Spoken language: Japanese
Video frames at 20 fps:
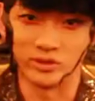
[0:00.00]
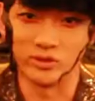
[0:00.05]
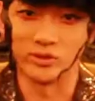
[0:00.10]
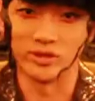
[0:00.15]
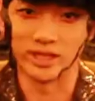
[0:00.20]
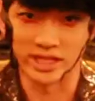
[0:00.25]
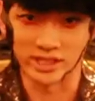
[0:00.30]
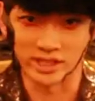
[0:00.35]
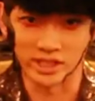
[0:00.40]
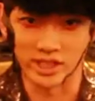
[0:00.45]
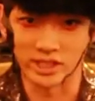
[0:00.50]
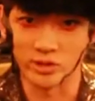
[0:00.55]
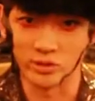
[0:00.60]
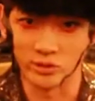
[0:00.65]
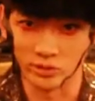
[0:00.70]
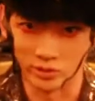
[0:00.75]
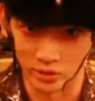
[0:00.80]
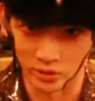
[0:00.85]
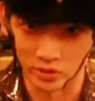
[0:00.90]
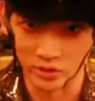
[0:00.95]
今回シャナ
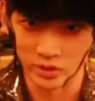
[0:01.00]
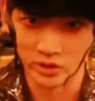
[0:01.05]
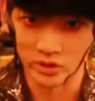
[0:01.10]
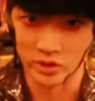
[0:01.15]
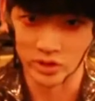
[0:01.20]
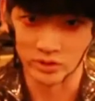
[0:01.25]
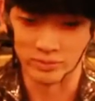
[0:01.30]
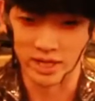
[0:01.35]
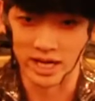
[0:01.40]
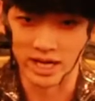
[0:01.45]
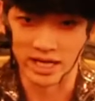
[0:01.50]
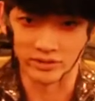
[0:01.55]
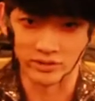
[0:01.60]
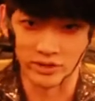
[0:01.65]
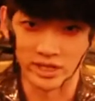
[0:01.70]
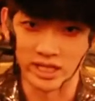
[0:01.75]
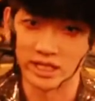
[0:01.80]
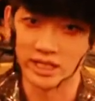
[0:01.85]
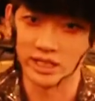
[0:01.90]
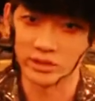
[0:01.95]
王のまああ
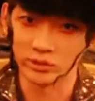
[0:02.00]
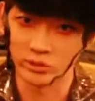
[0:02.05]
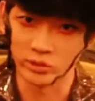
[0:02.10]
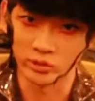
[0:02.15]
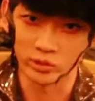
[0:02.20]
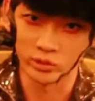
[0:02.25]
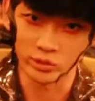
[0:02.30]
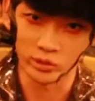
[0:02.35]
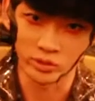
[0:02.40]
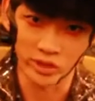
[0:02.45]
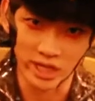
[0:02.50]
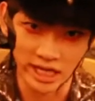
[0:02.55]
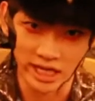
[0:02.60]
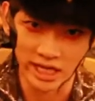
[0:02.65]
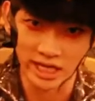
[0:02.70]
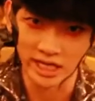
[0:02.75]
の映画ということで